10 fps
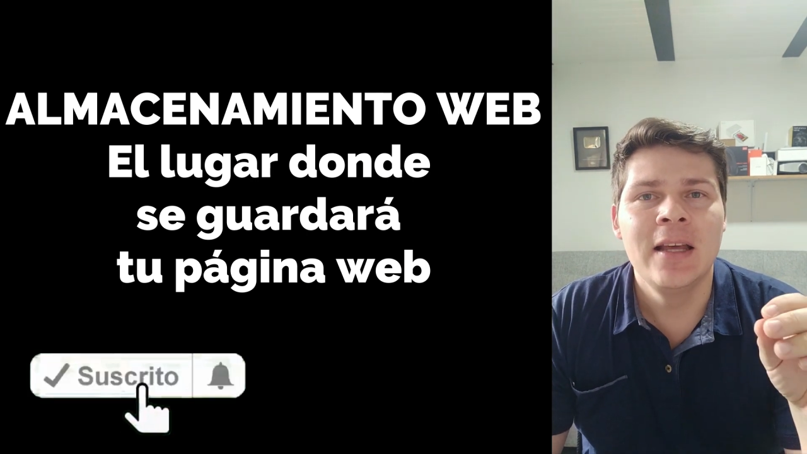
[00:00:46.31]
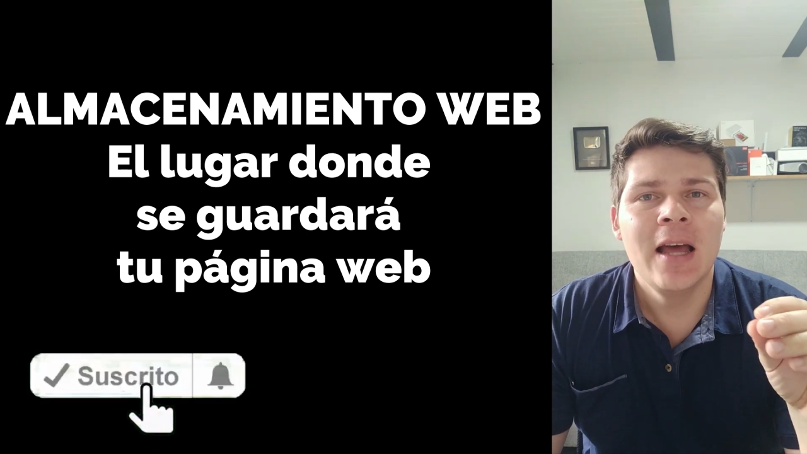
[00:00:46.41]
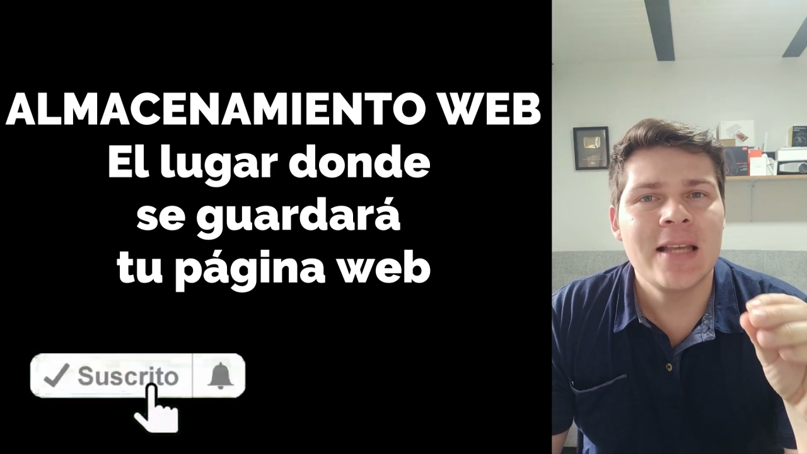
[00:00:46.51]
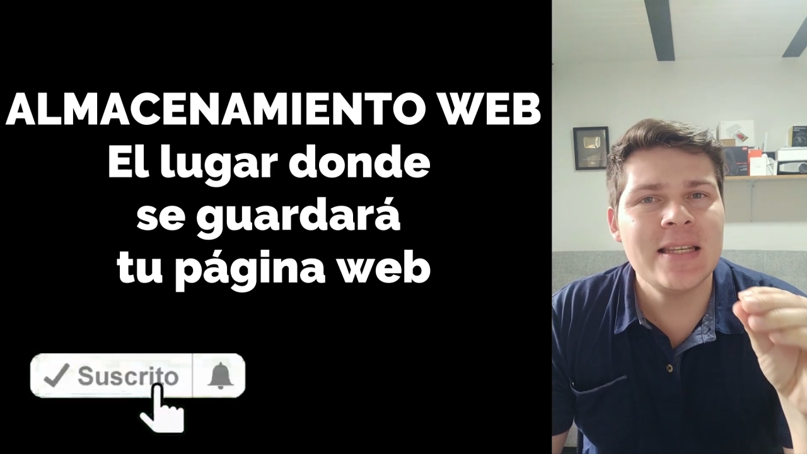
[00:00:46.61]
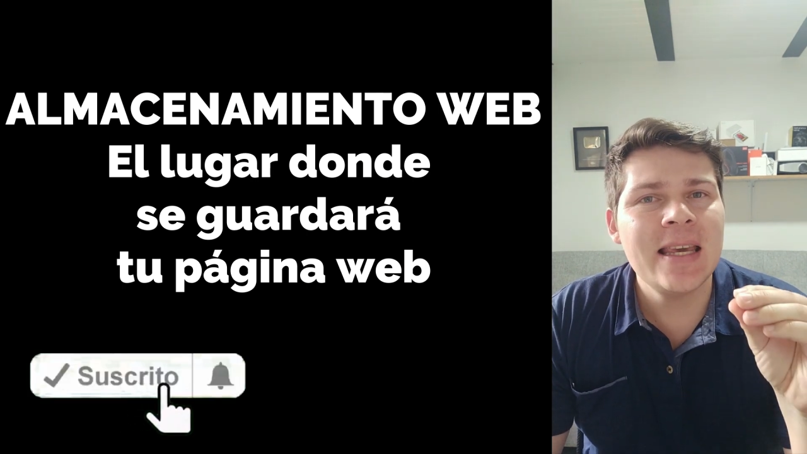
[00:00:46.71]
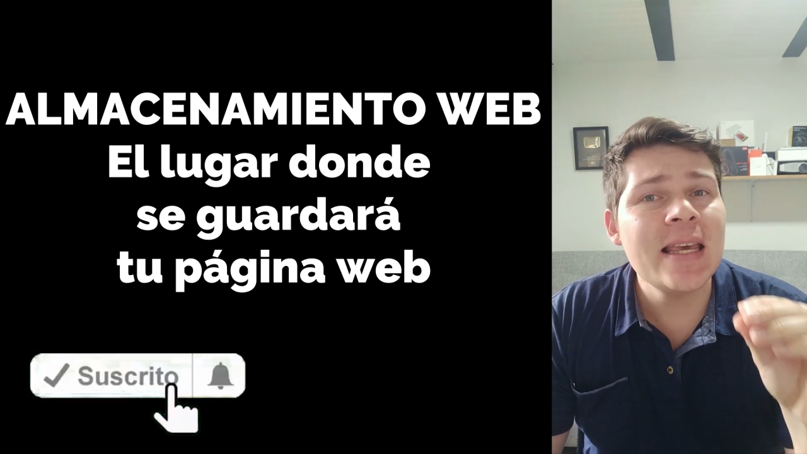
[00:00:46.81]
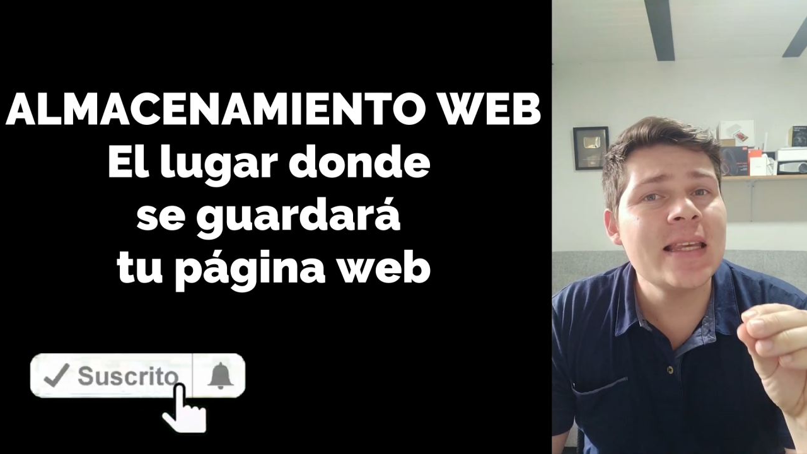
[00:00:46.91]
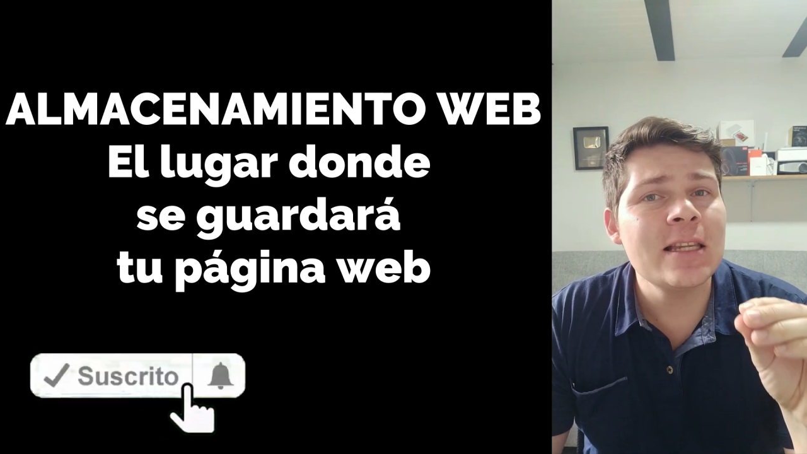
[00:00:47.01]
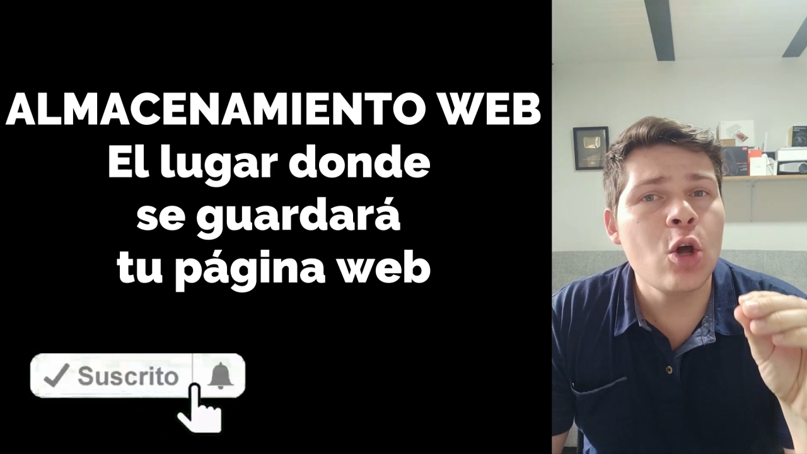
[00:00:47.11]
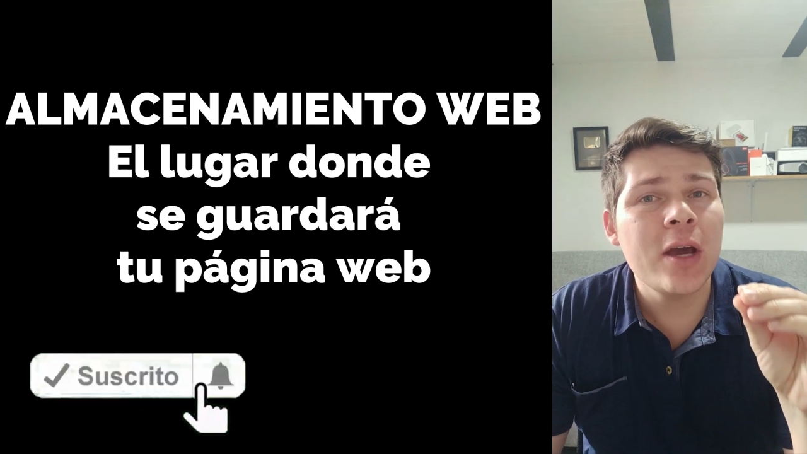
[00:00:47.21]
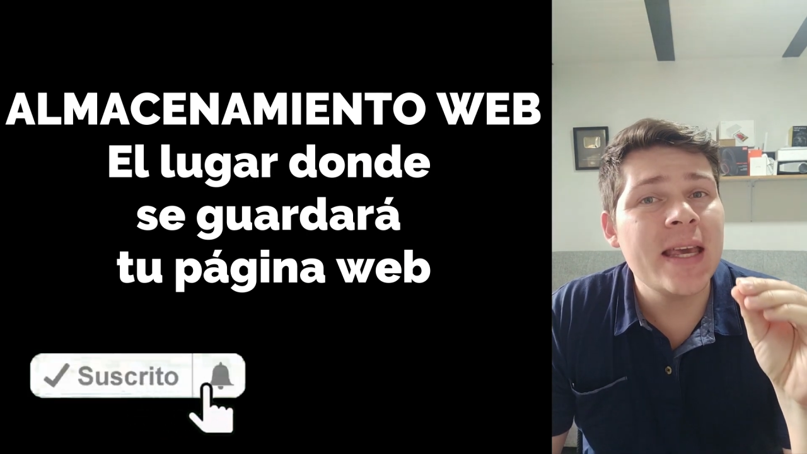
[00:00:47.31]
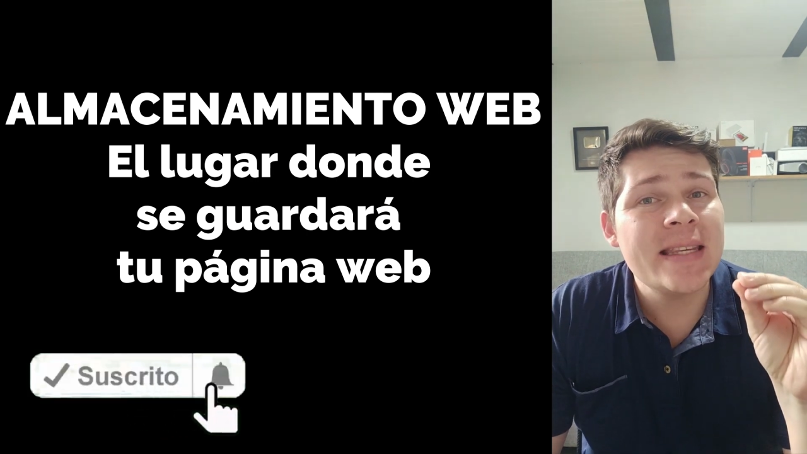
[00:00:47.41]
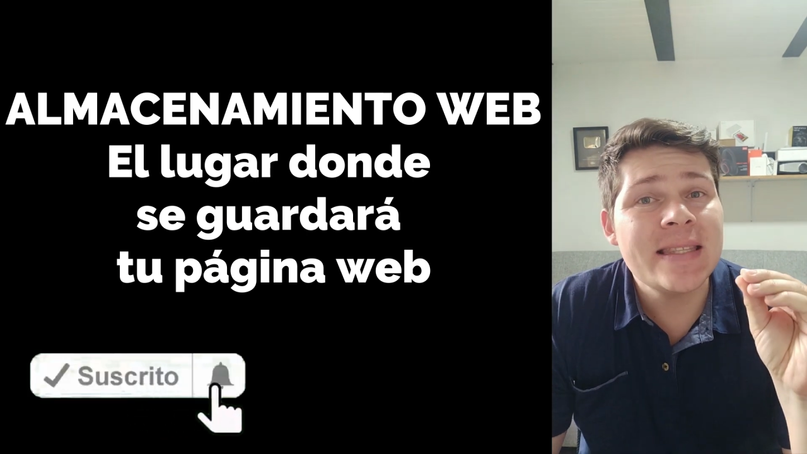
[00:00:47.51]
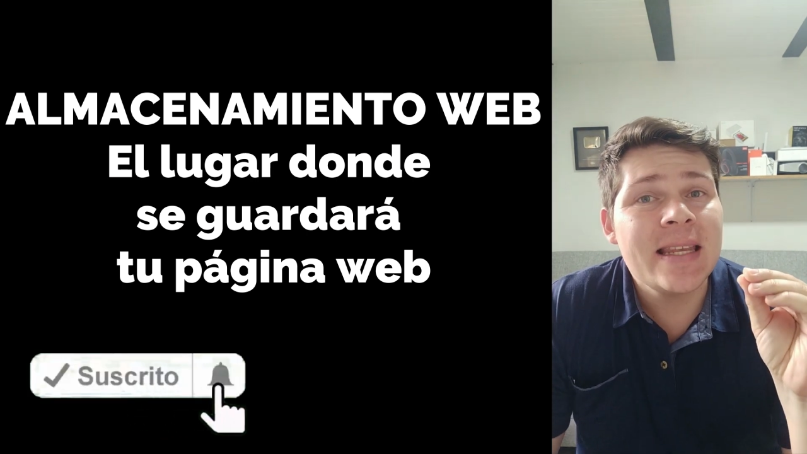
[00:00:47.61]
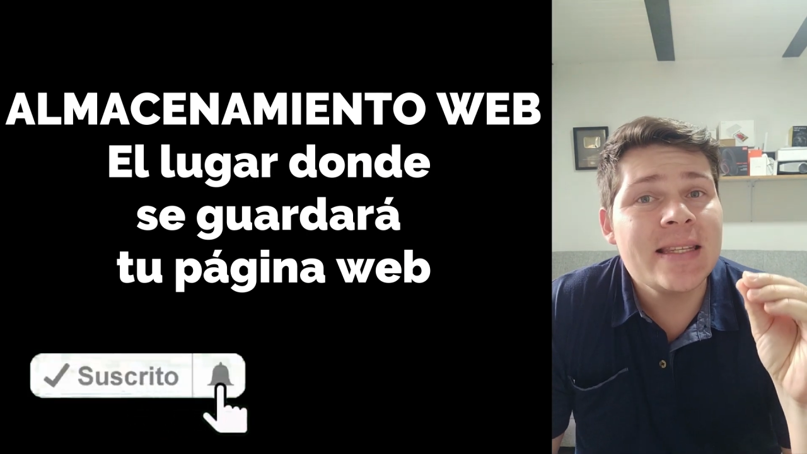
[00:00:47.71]
Así que es lo que
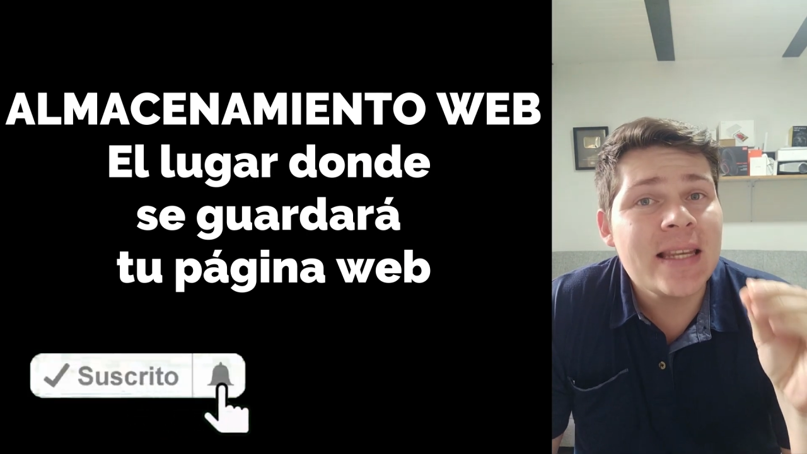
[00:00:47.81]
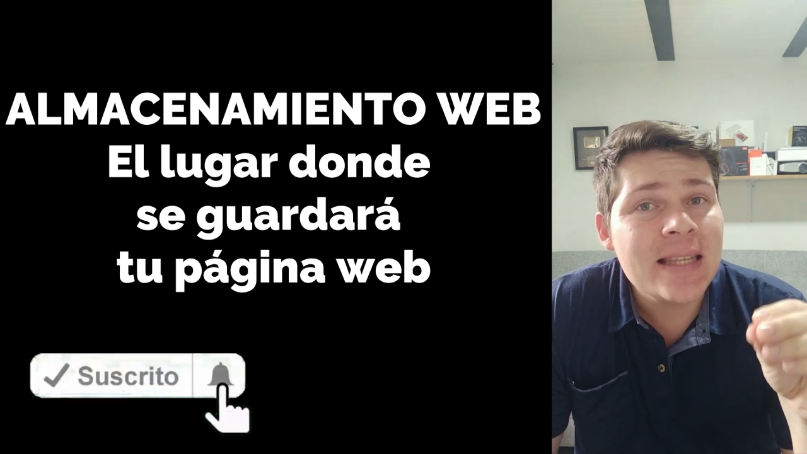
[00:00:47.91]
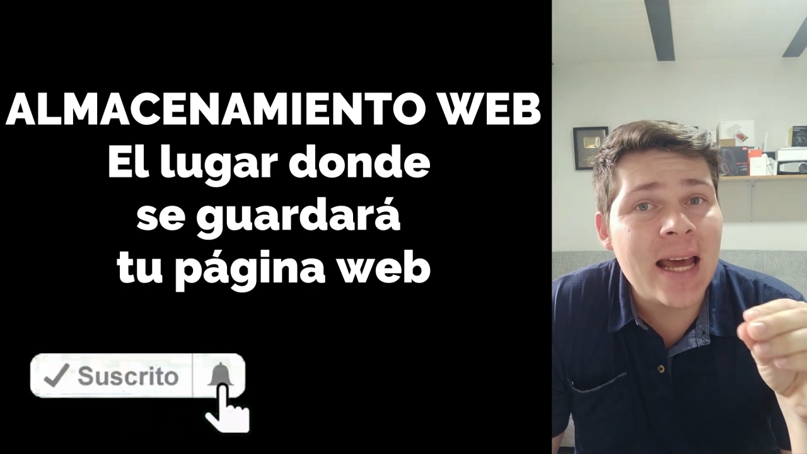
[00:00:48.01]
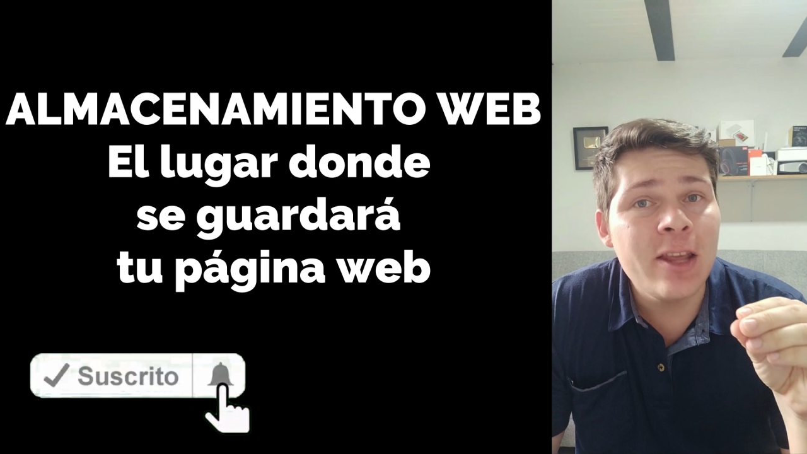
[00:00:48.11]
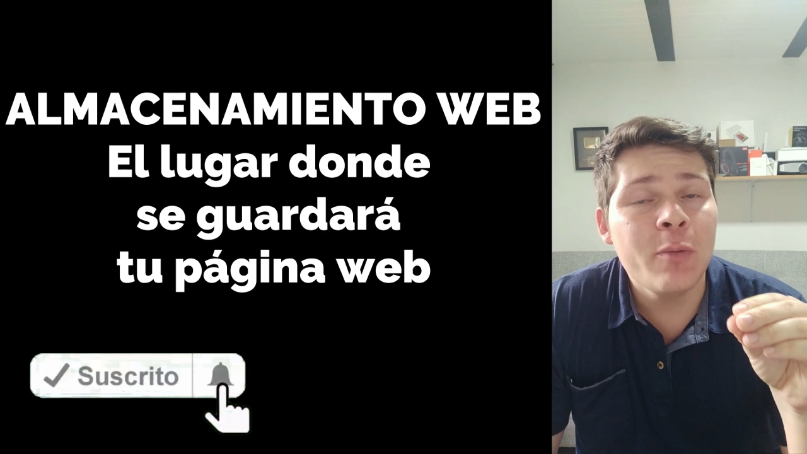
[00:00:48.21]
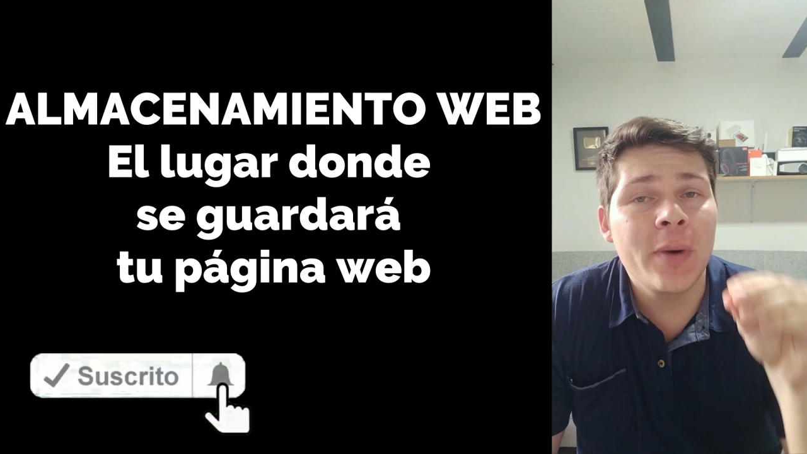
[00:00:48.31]
es necesario